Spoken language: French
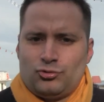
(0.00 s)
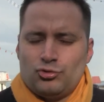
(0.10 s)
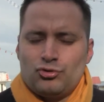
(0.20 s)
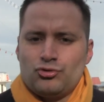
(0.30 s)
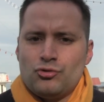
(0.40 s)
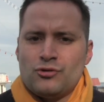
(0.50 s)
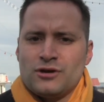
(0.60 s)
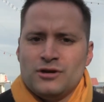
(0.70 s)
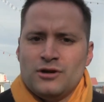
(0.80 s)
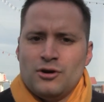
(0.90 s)

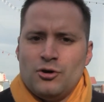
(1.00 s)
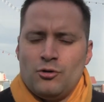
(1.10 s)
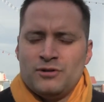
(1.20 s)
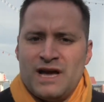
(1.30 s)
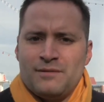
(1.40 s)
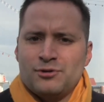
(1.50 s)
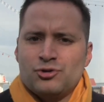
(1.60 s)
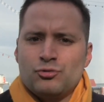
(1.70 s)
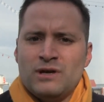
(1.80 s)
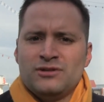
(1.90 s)
Toujours, on a
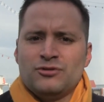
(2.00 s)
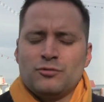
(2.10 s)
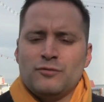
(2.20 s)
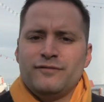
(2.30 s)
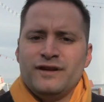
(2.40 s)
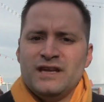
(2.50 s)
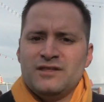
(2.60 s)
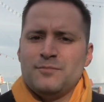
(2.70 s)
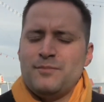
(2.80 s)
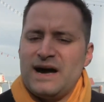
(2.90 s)
besoin de trouver,
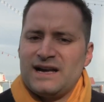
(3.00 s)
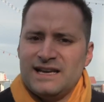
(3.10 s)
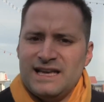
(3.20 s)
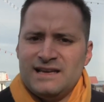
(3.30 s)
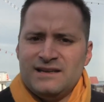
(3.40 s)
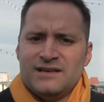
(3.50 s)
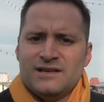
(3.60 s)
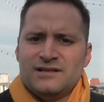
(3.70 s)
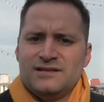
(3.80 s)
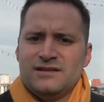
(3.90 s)
de parler,
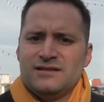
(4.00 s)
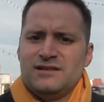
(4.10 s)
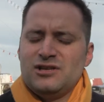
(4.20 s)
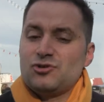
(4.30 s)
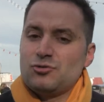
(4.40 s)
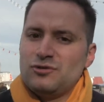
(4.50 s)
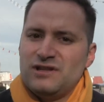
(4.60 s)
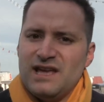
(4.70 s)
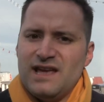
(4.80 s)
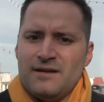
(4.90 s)
de
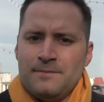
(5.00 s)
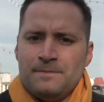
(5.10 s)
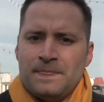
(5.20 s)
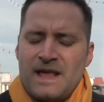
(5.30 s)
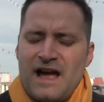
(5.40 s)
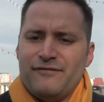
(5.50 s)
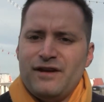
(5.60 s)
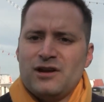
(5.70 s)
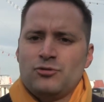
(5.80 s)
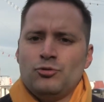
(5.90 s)
discuter
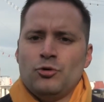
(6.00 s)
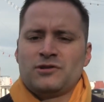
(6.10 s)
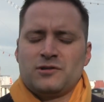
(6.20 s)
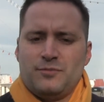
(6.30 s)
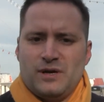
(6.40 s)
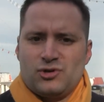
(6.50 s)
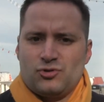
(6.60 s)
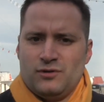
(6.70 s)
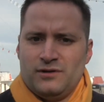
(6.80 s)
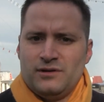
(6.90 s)
avec une autre
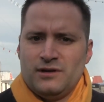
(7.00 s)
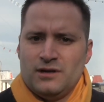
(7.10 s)
personne.